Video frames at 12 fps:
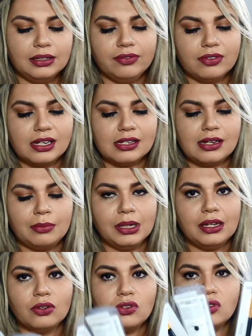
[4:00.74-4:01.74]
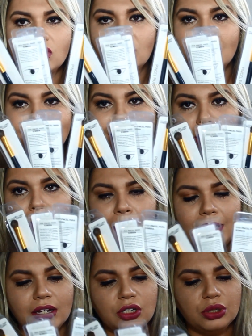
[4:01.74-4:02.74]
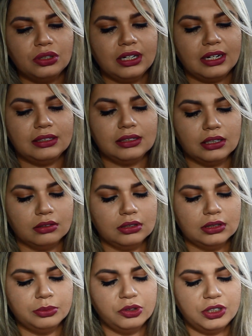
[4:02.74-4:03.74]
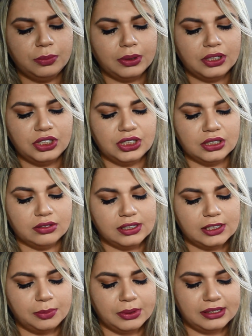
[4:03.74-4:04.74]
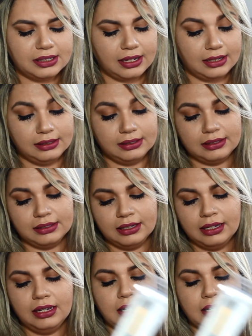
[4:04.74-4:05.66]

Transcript: que vocês sabem que eu sou apaixonada, que eu amo de paixão esses pincéis.